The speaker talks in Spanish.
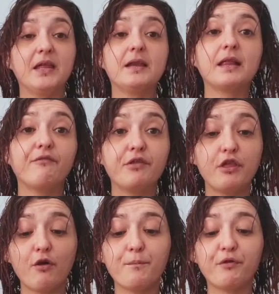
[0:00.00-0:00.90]

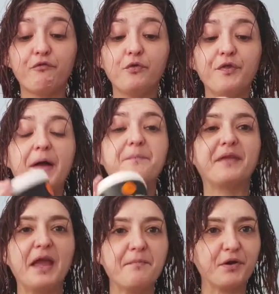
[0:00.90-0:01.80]
hidratación profunda
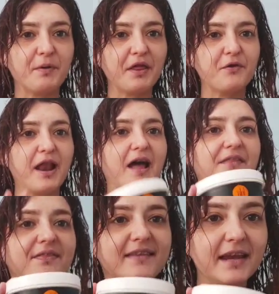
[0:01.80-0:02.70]
he probado
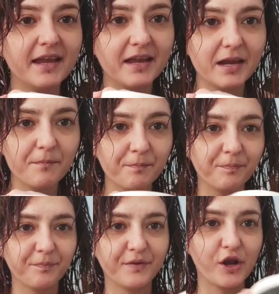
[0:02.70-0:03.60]
la Dream Cream
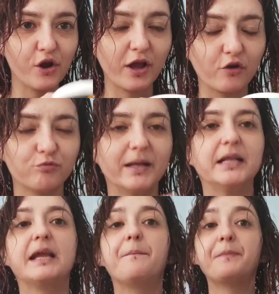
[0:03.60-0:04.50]
de Lola
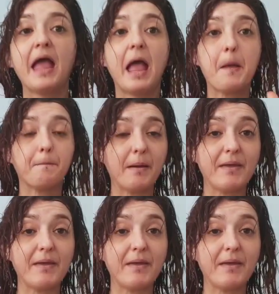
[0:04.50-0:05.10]
Cosmetics. Me